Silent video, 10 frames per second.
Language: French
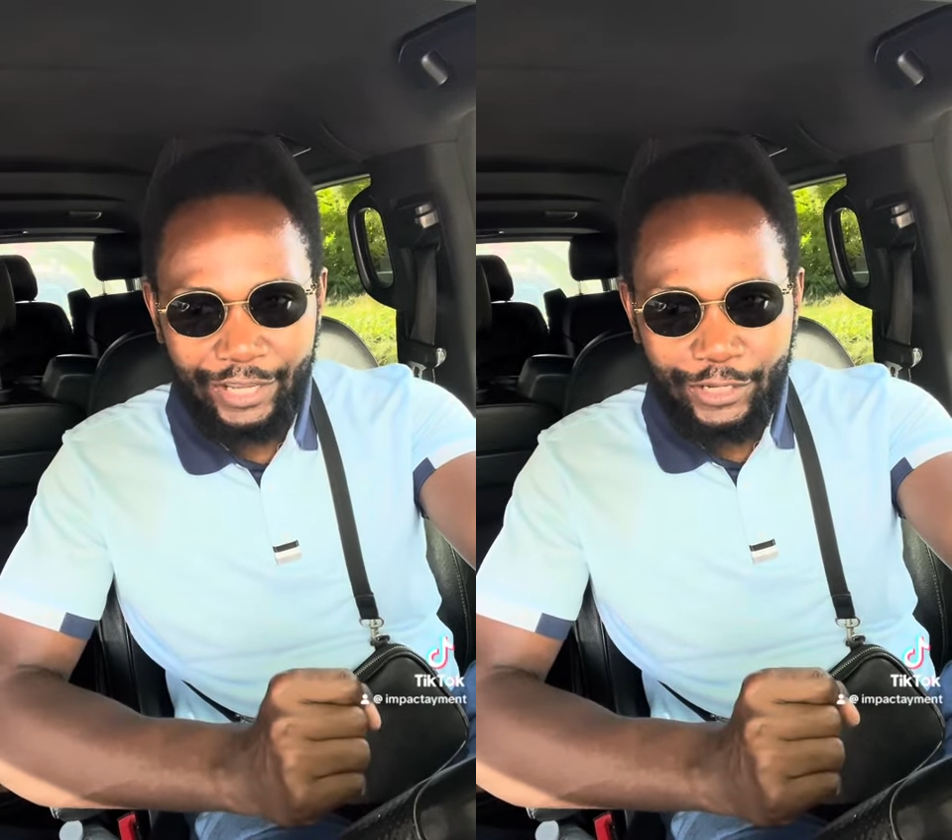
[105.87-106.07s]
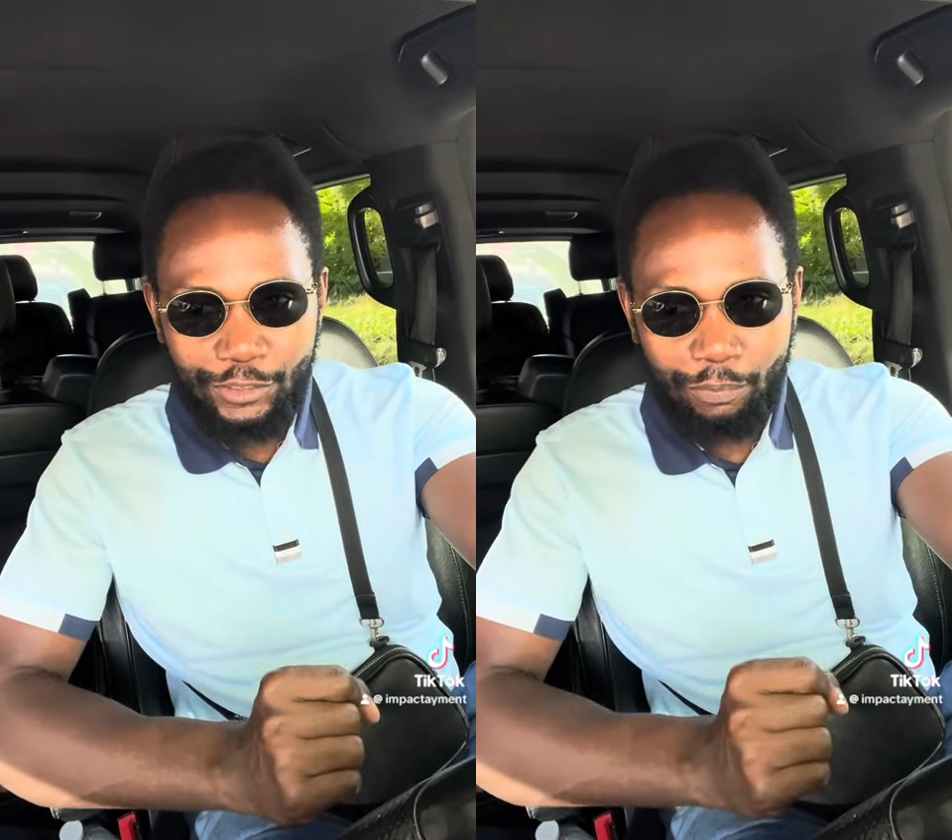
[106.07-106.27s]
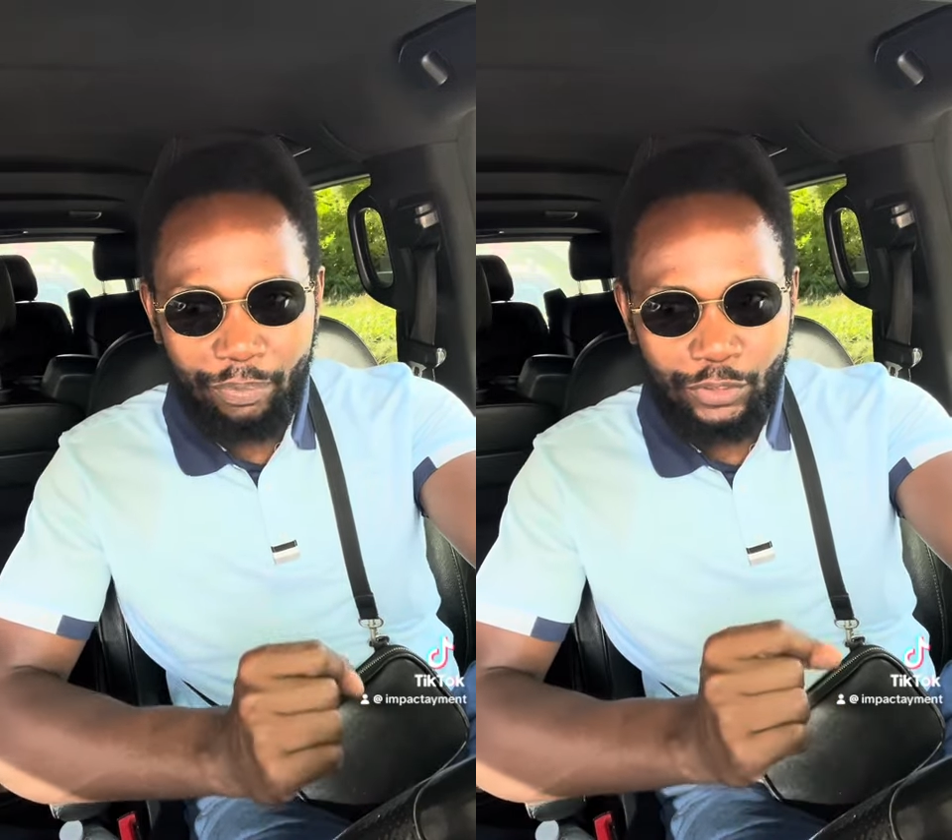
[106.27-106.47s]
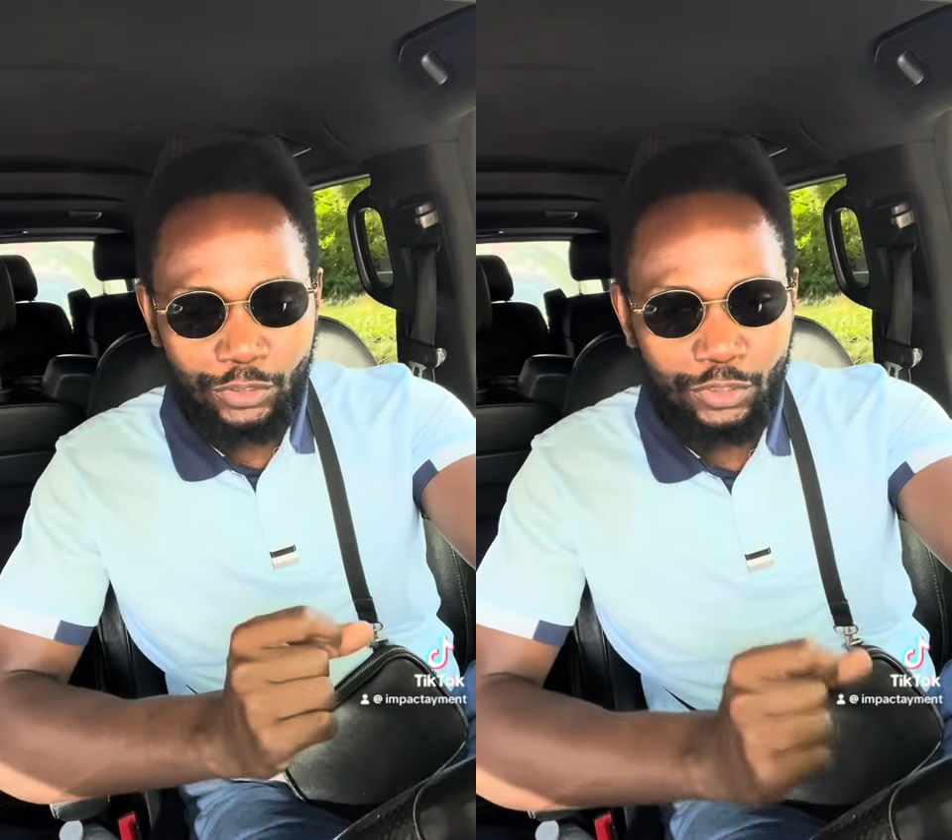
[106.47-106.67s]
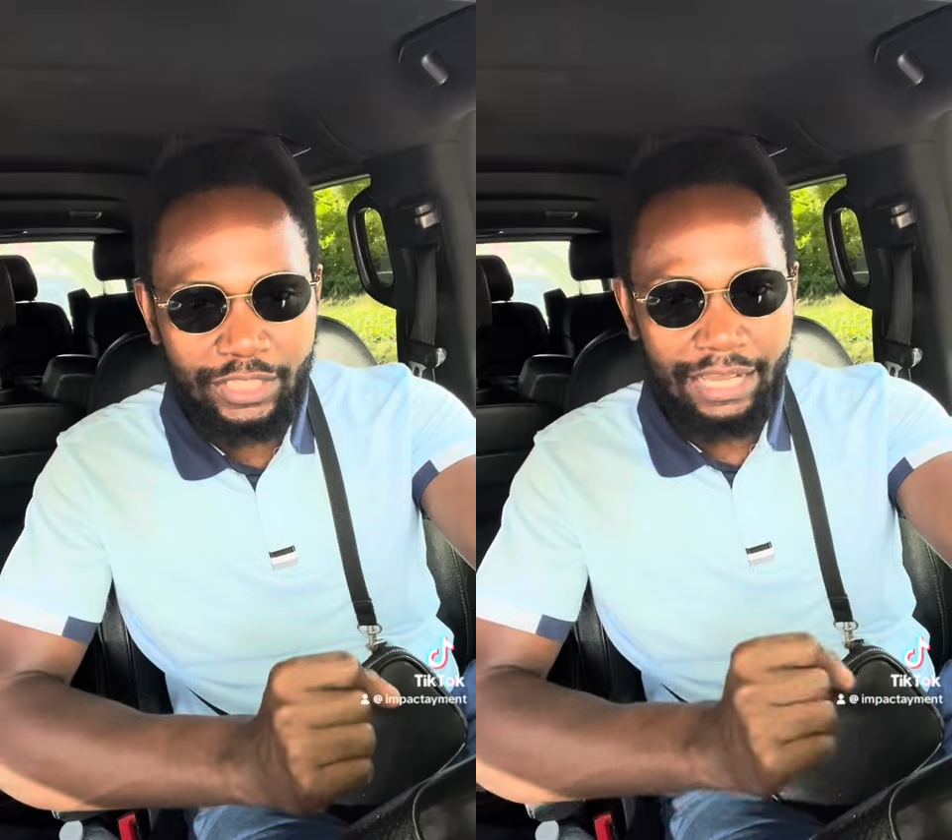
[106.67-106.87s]
tu peux
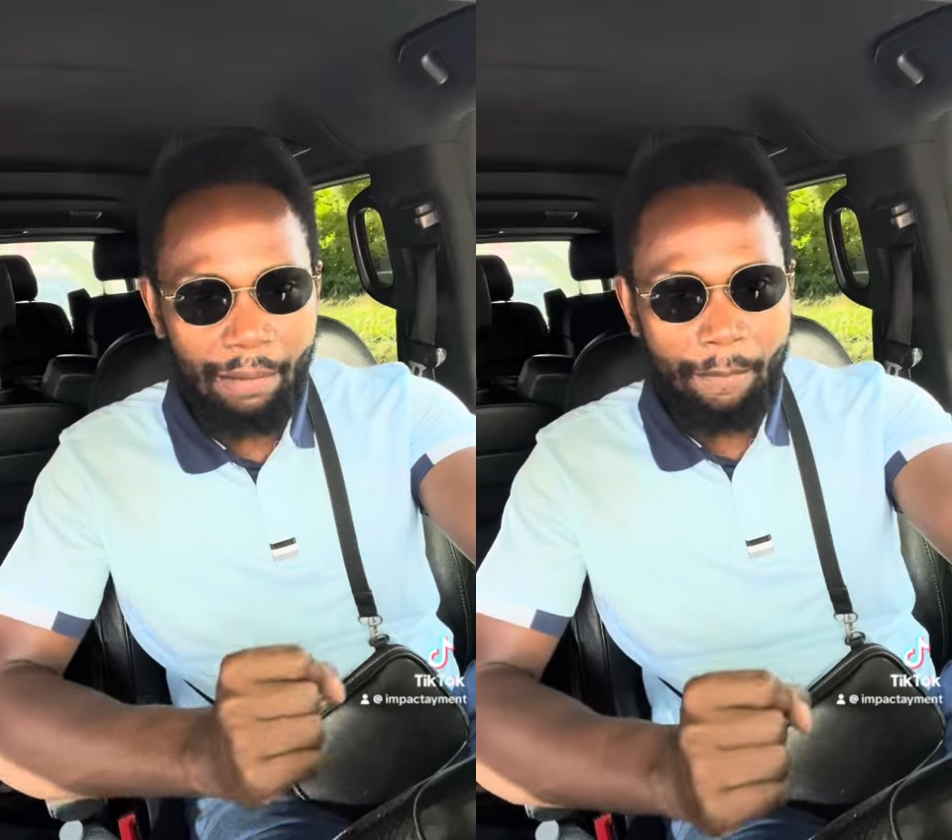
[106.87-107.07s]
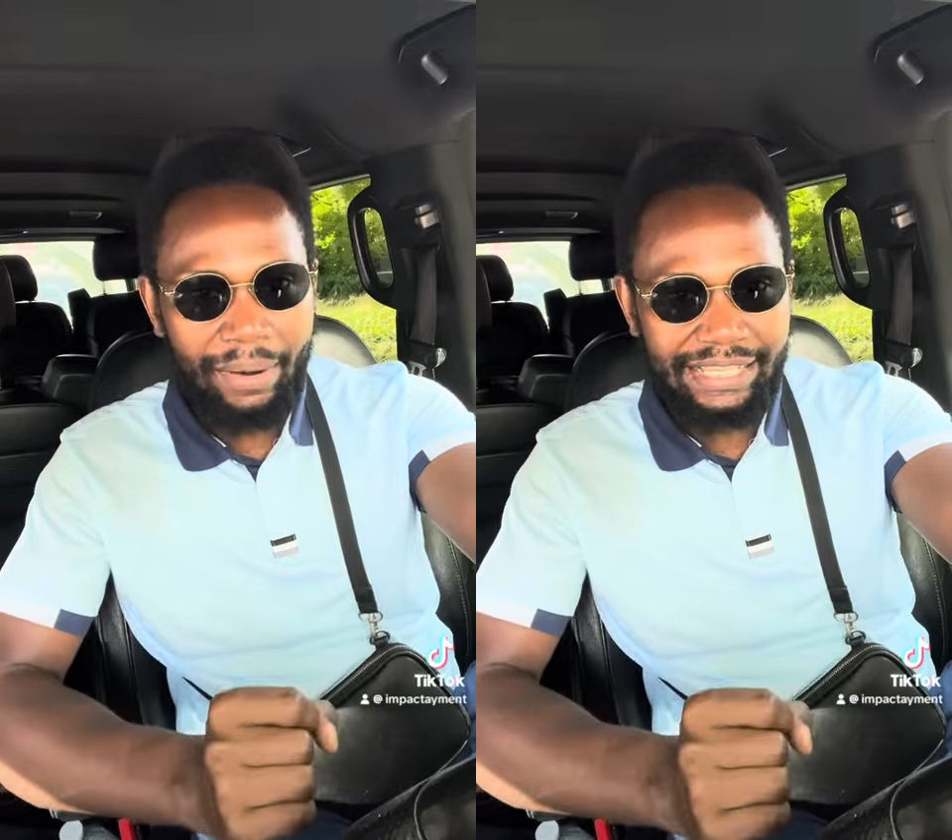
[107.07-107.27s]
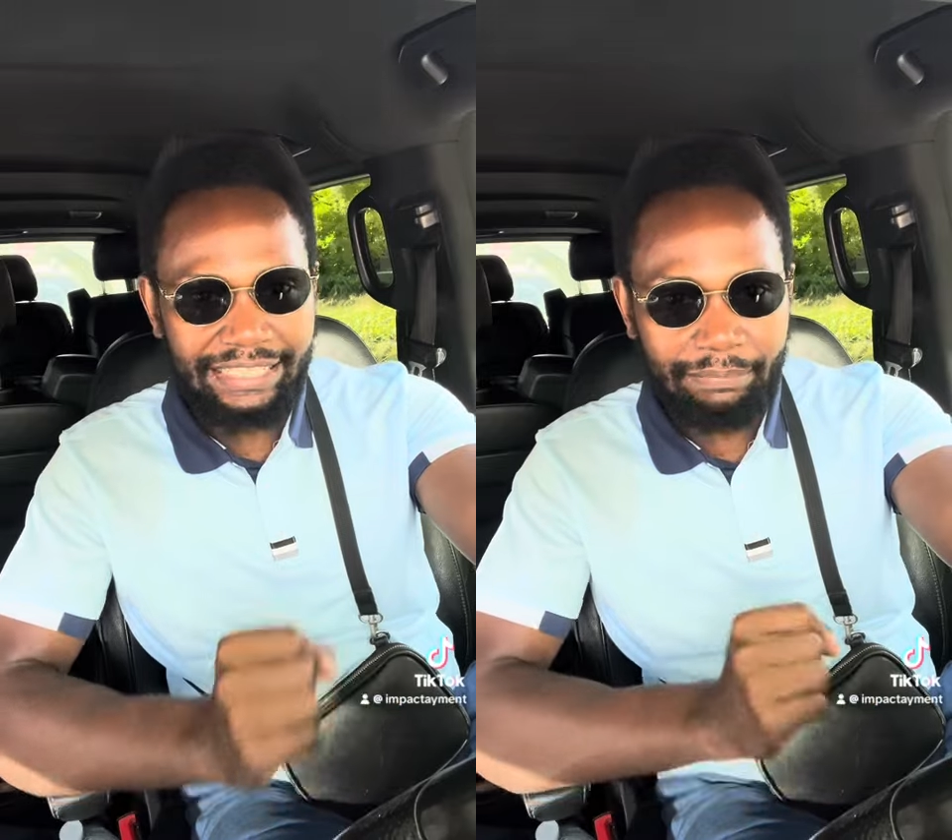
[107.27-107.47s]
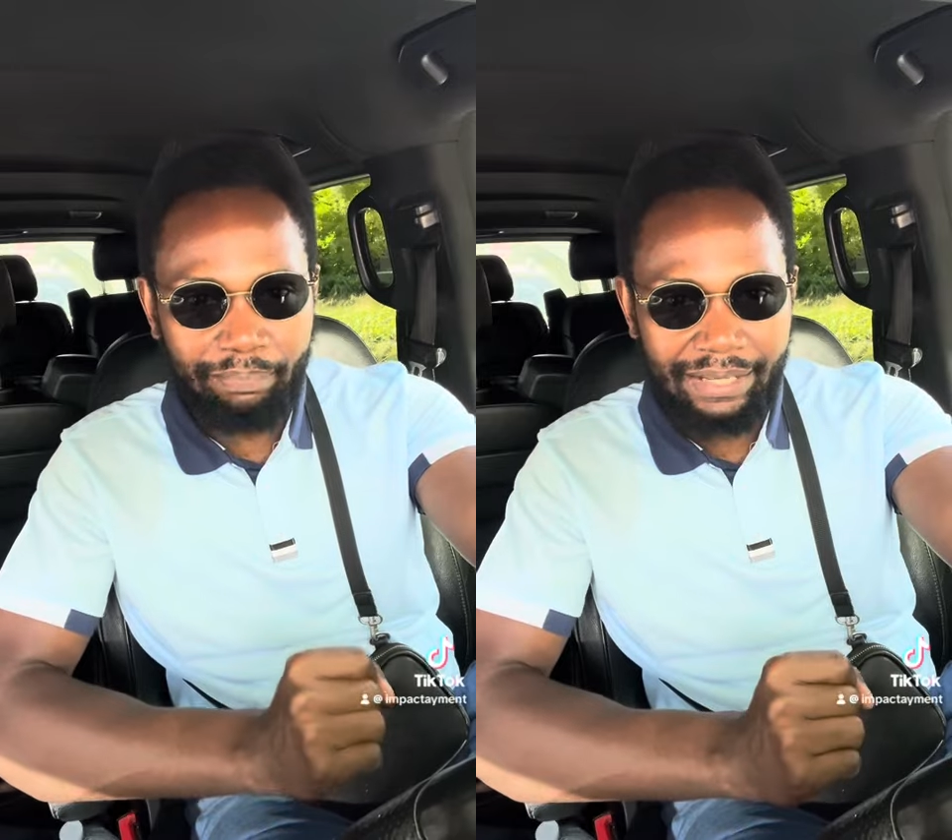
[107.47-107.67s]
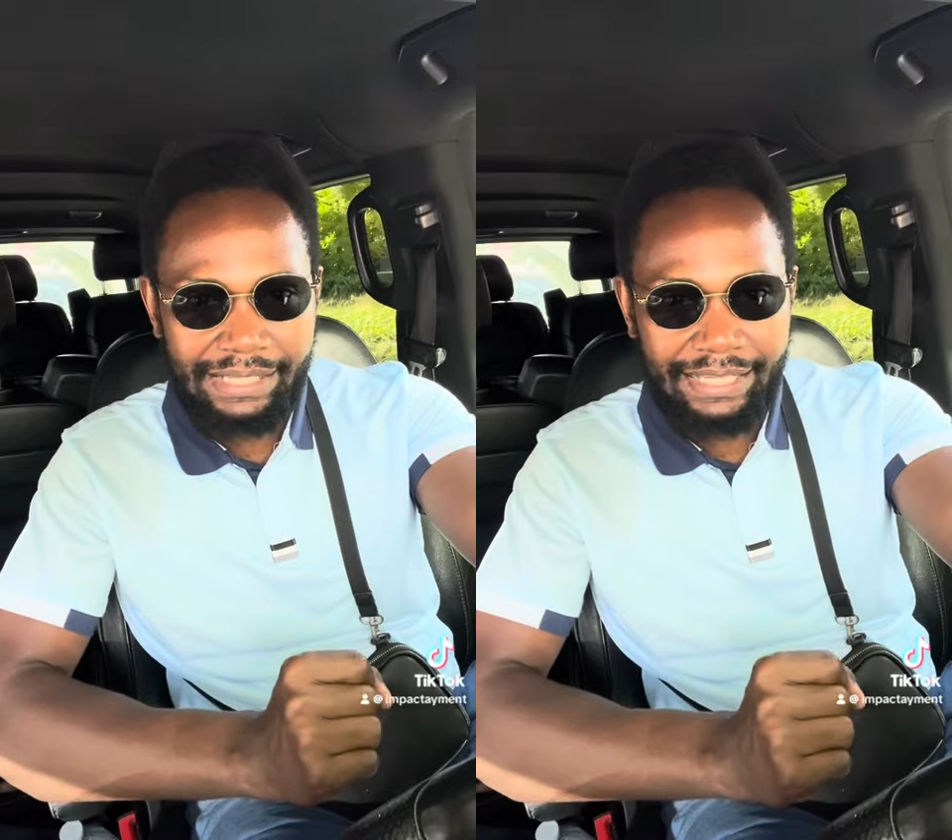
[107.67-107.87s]
juste remplacer cette
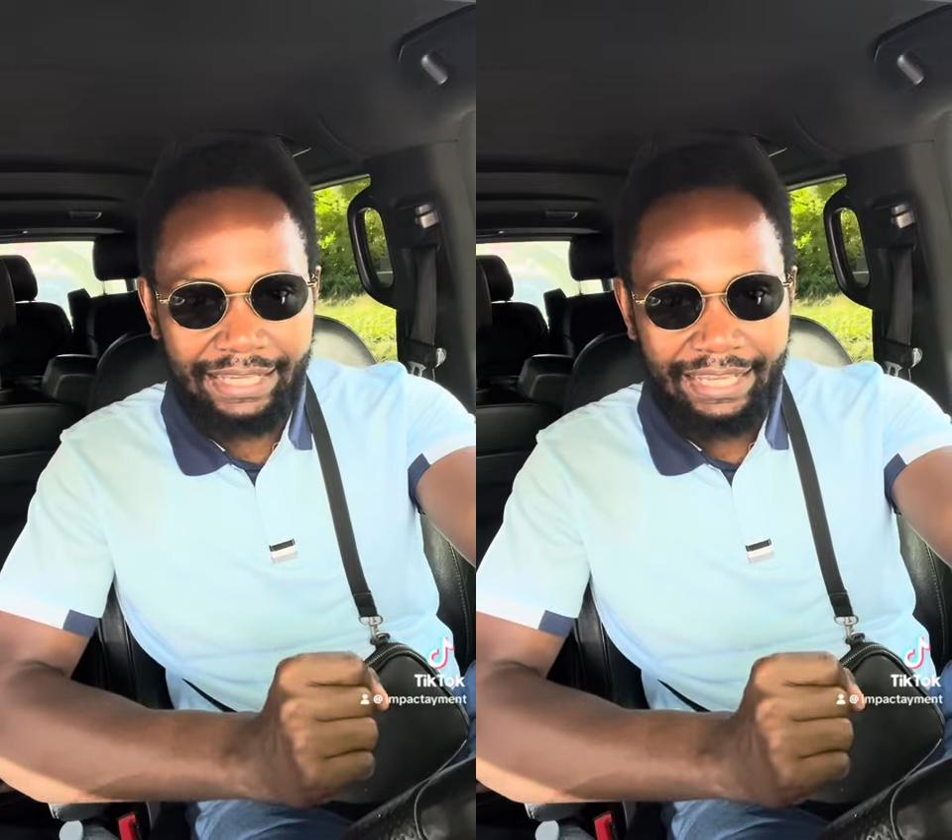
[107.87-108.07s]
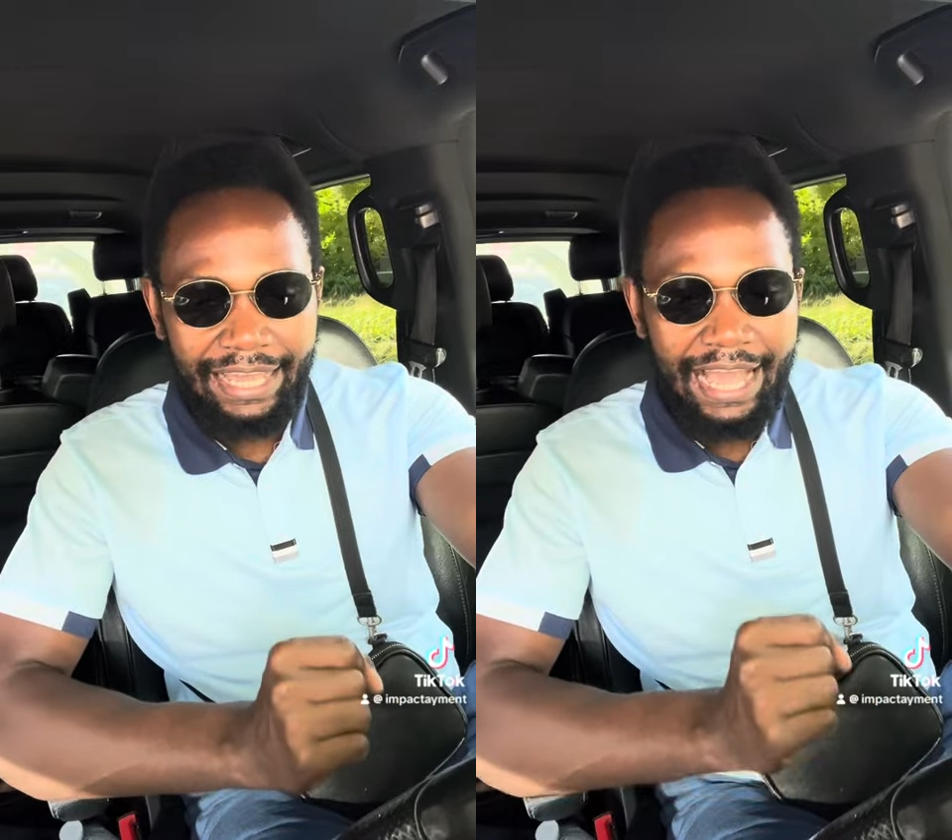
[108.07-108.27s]
pensée